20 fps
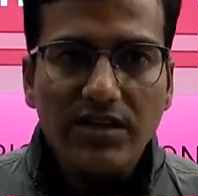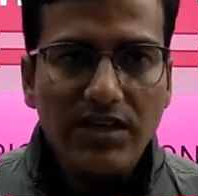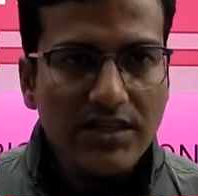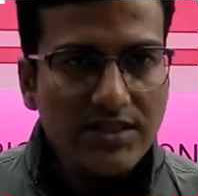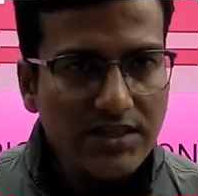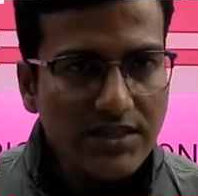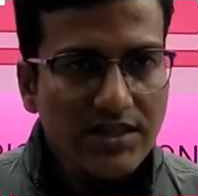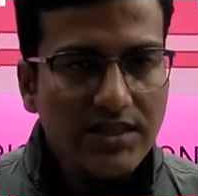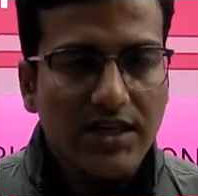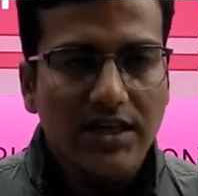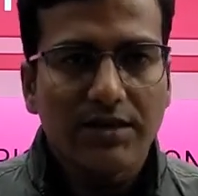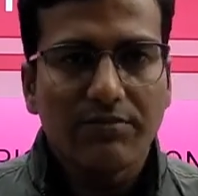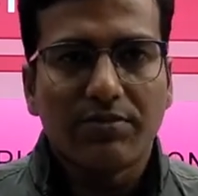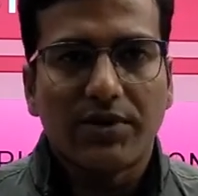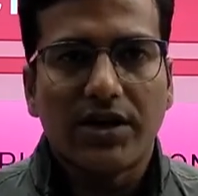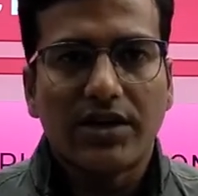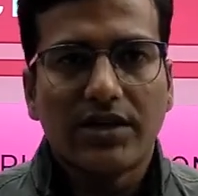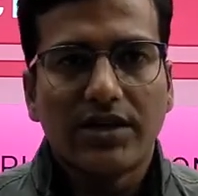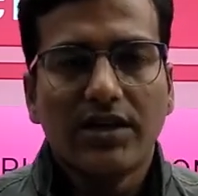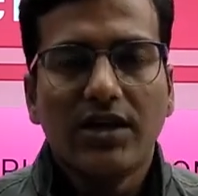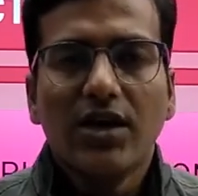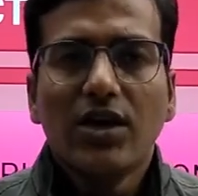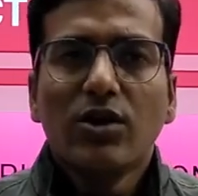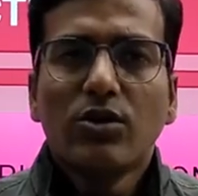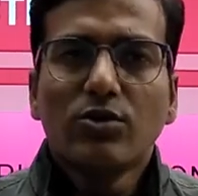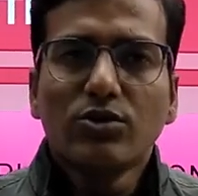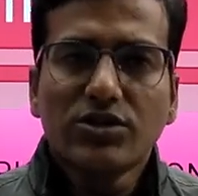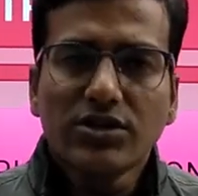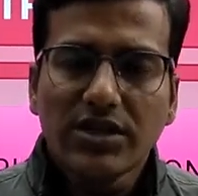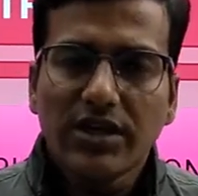ट्रैक्शन का ही पार्ट है
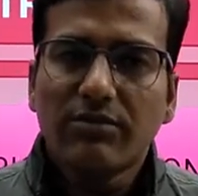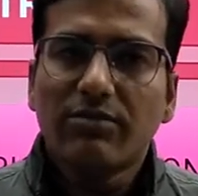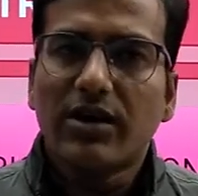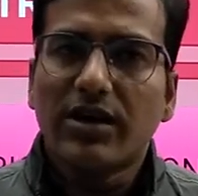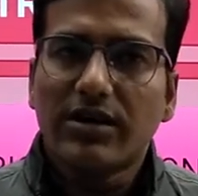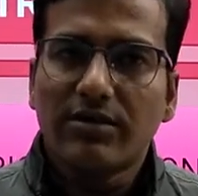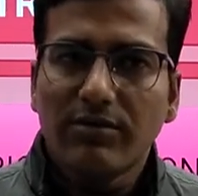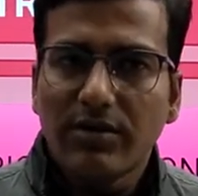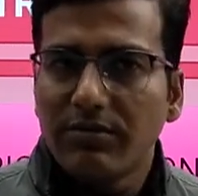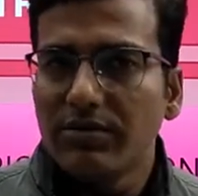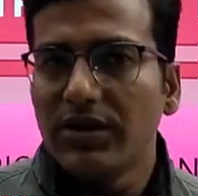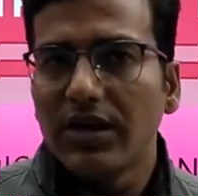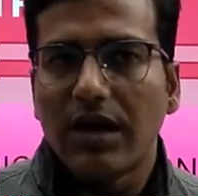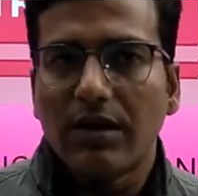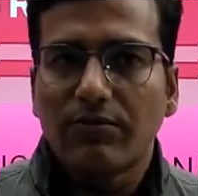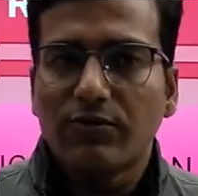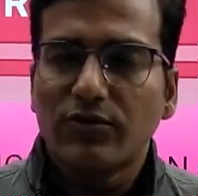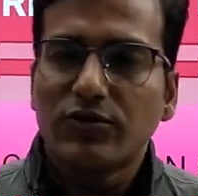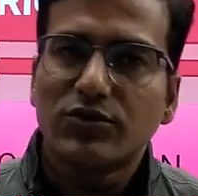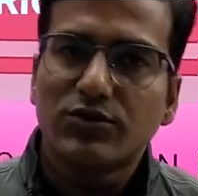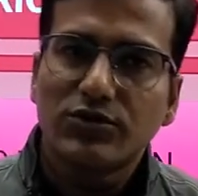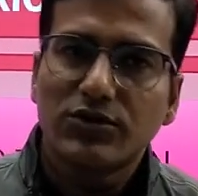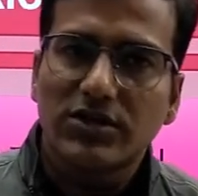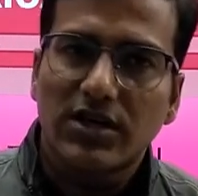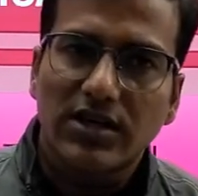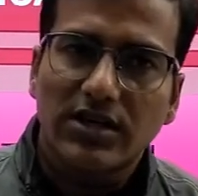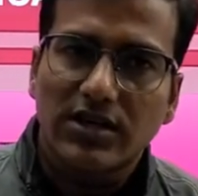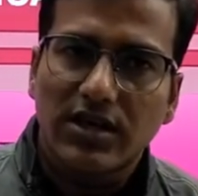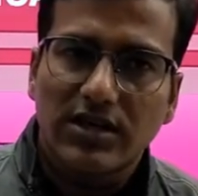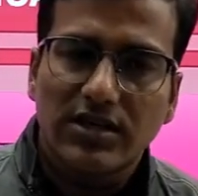उसके बारे में भी आप कुछ कुछ
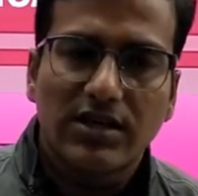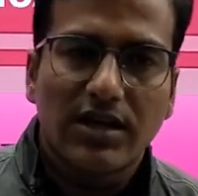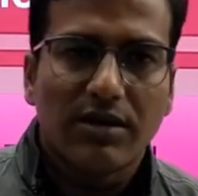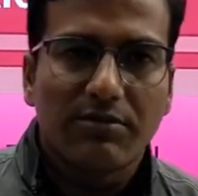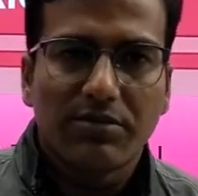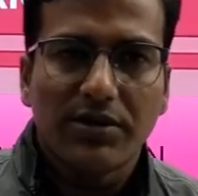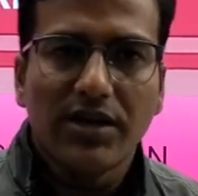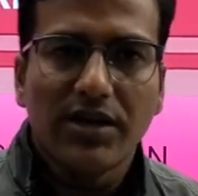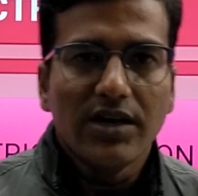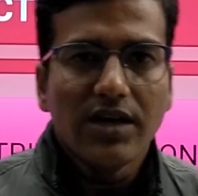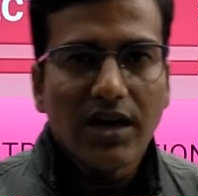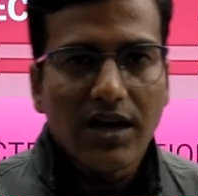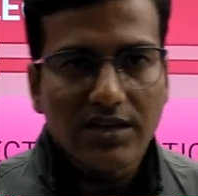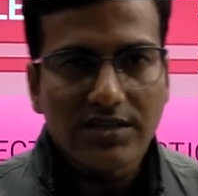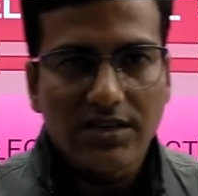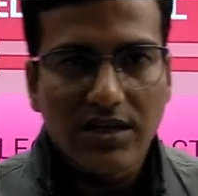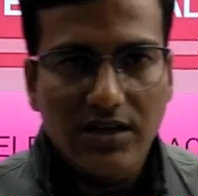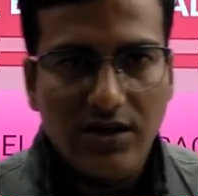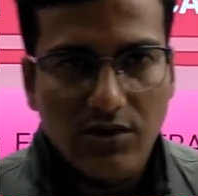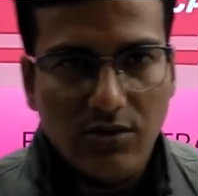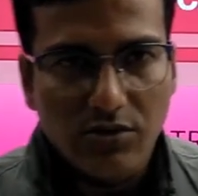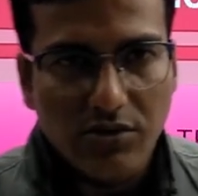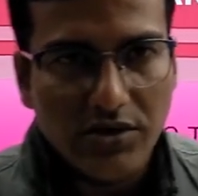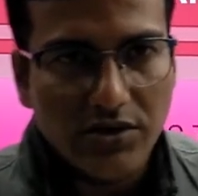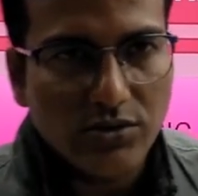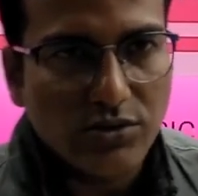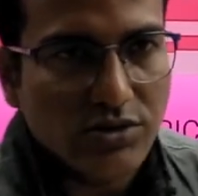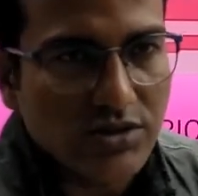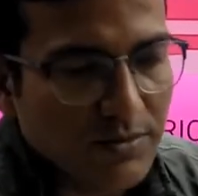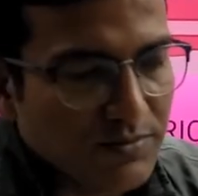जानकारी पे हासिल
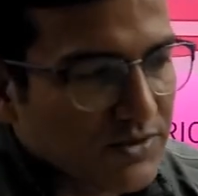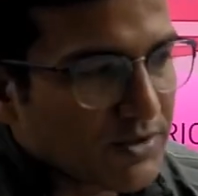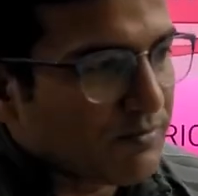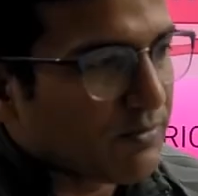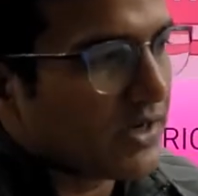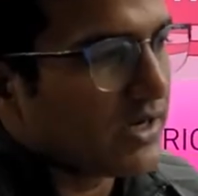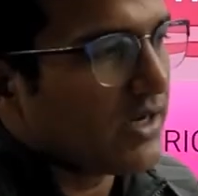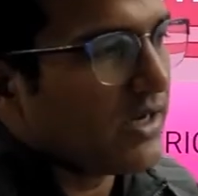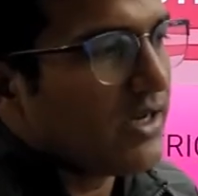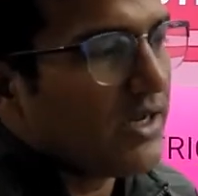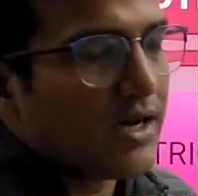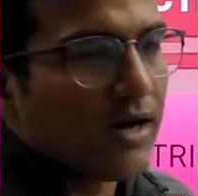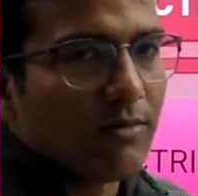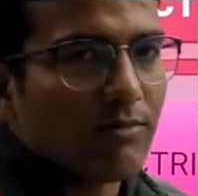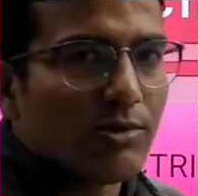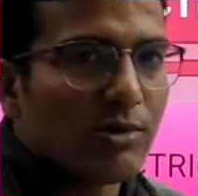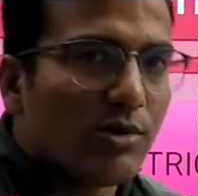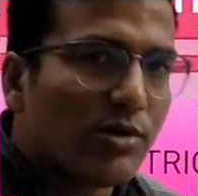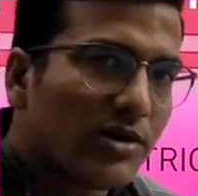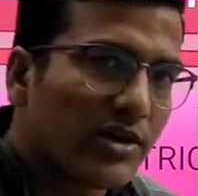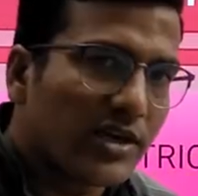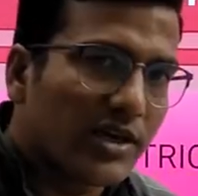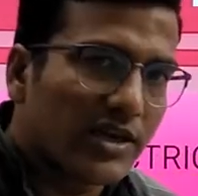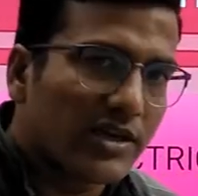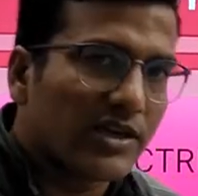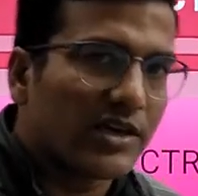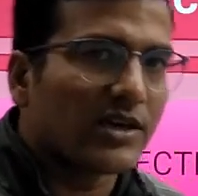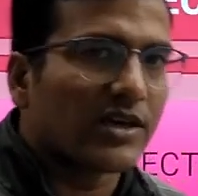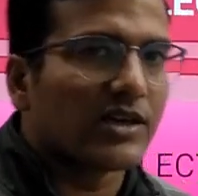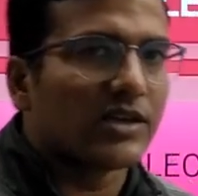करोगे तो सबसे पहले हम लोग
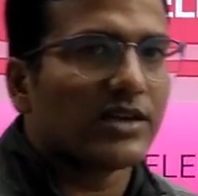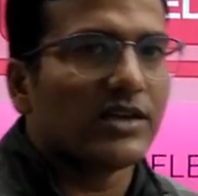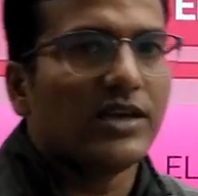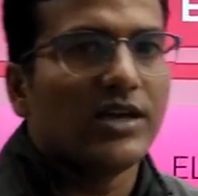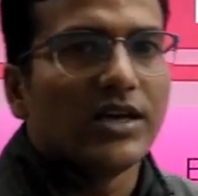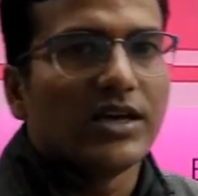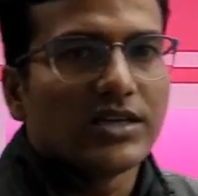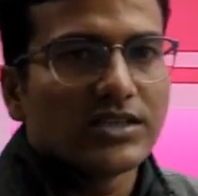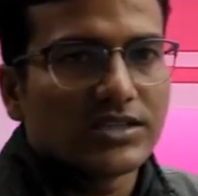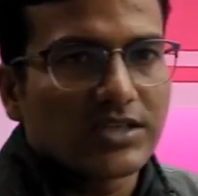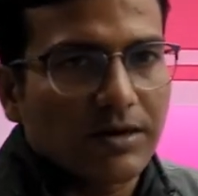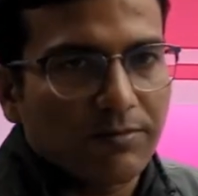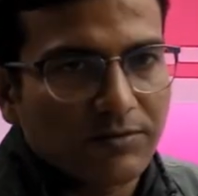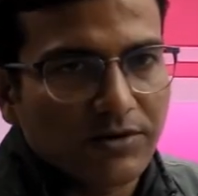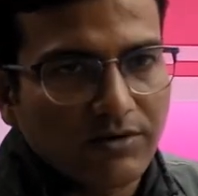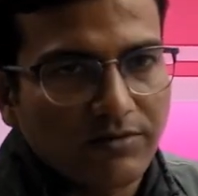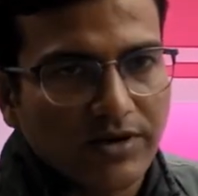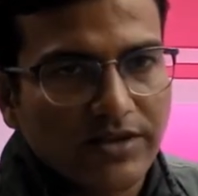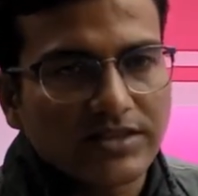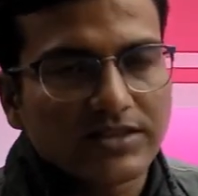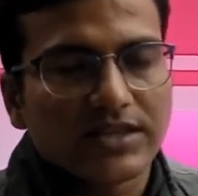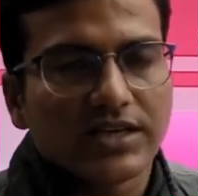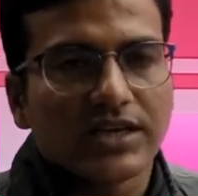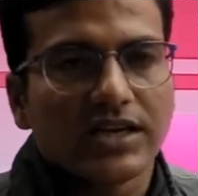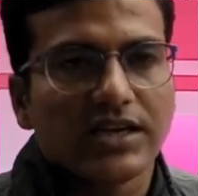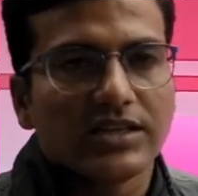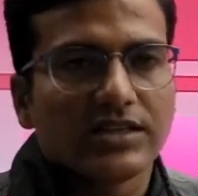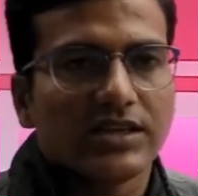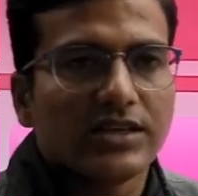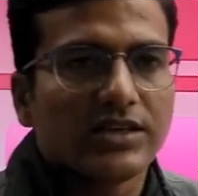एक एक करके चैप्टर वाइज
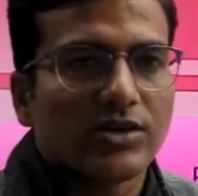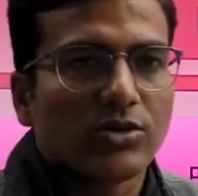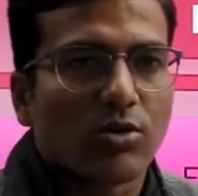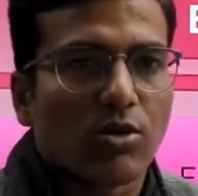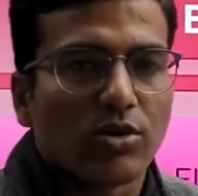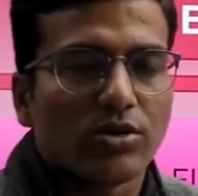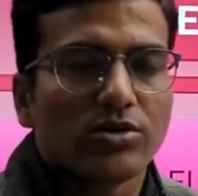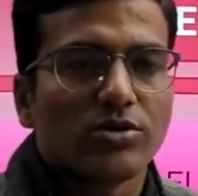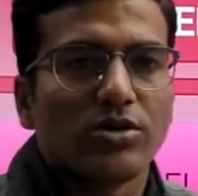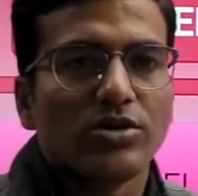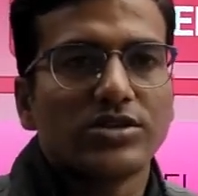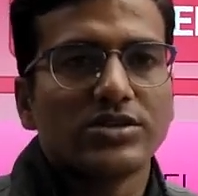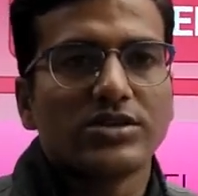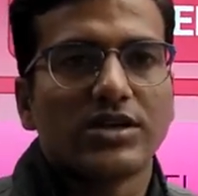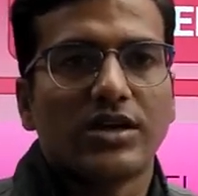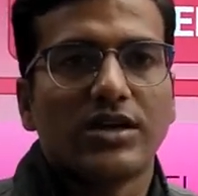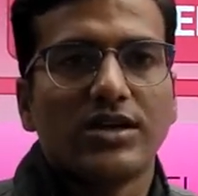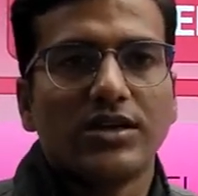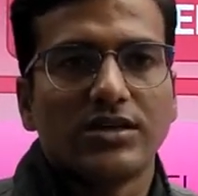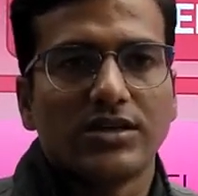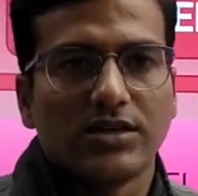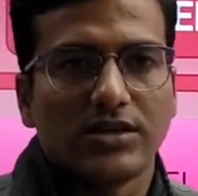देख लेते हैं कि कौन कौन सा